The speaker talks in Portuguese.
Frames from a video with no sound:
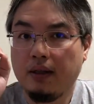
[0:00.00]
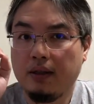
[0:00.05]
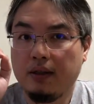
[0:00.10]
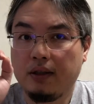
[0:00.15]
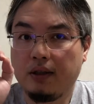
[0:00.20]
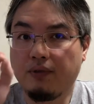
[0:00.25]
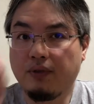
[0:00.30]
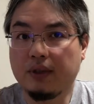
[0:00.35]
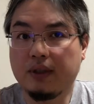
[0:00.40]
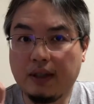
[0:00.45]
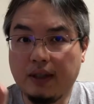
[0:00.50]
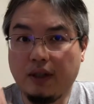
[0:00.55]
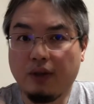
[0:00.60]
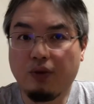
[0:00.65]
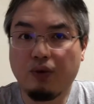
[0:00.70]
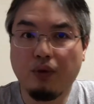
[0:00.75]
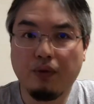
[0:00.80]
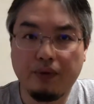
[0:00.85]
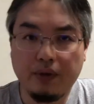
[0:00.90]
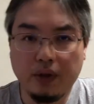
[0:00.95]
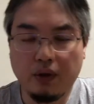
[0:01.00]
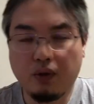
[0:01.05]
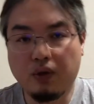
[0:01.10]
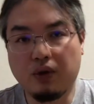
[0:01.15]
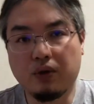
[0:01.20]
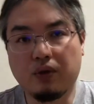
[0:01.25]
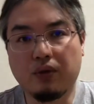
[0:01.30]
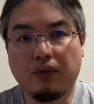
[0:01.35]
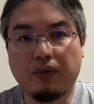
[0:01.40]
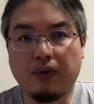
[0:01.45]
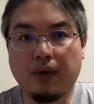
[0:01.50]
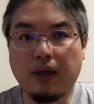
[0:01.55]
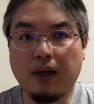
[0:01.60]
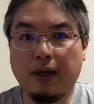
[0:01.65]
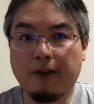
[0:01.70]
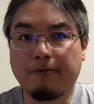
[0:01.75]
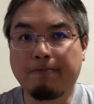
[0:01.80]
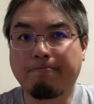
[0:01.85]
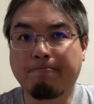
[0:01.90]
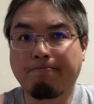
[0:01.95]
Se você tem dúvida do que eu estou
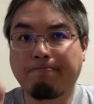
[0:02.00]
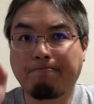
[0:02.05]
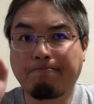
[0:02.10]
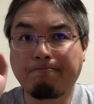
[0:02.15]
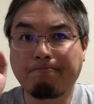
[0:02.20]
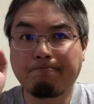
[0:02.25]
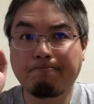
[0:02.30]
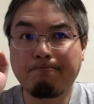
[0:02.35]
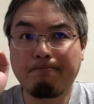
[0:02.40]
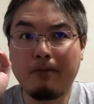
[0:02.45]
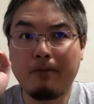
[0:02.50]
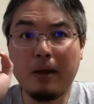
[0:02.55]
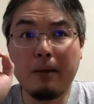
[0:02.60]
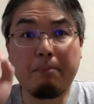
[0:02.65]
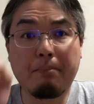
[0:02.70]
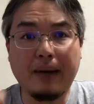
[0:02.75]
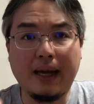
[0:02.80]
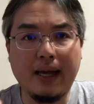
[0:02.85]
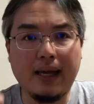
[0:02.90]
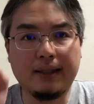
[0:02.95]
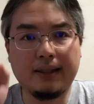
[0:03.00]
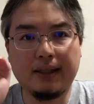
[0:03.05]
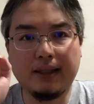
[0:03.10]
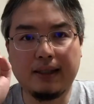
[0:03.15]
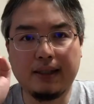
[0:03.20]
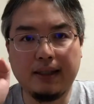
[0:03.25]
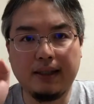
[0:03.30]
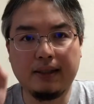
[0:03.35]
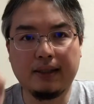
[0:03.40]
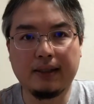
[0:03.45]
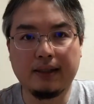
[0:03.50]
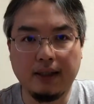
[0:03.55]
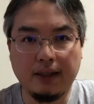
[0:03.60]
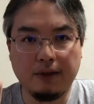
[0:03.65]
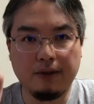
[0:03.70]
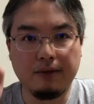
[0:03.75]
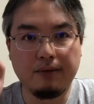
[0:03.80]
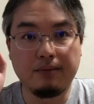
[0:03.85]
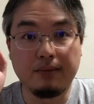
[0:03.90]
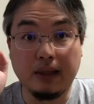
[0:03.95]
falando, preste
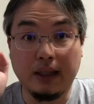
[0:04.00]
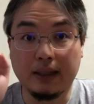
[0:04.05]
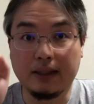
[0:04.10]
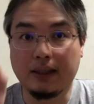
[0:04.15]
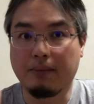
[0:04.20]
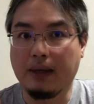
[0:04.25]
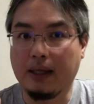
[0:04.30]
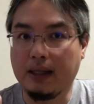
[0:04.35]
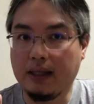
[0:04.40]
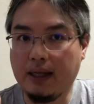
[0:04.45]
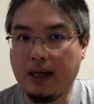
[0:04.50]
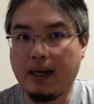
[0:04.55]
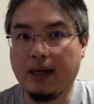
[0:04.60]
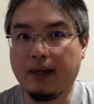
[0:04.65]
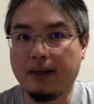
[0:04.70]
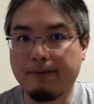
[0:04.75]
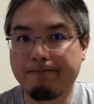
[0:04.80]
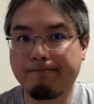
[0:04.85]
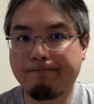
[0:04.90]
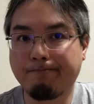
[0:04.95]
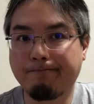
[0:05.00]
atenção nessa matéria.